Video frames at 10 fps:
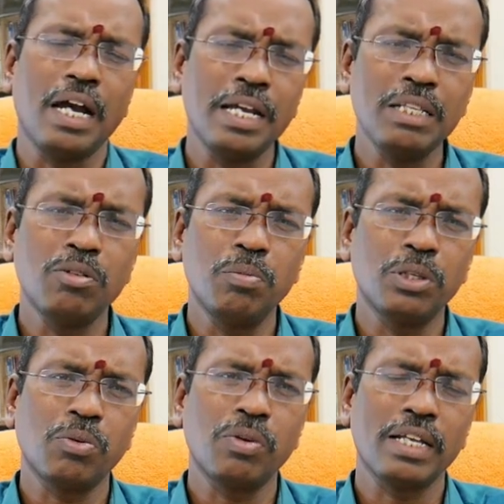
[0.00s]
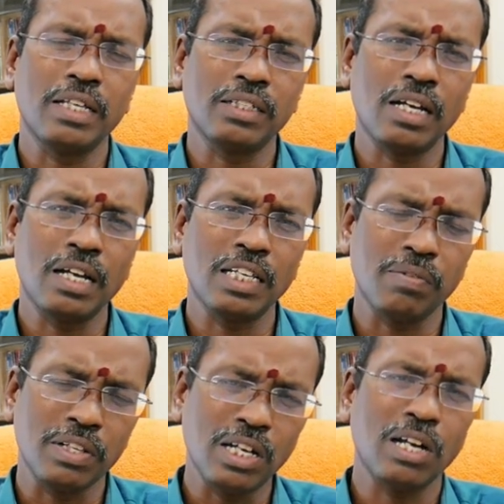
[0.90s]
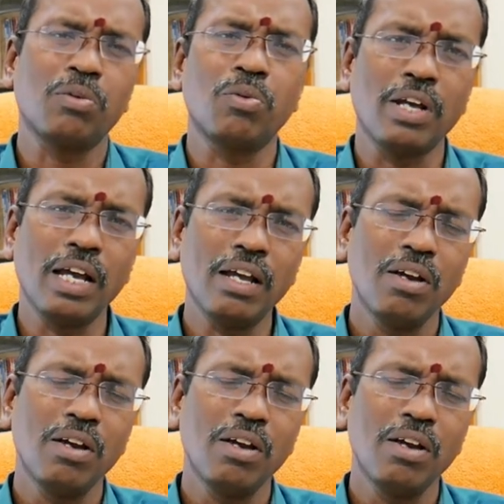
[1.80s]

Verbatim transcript: ஐந்து ஒம்பது கூடிய தசாநாதன் வந்தாலும் கூட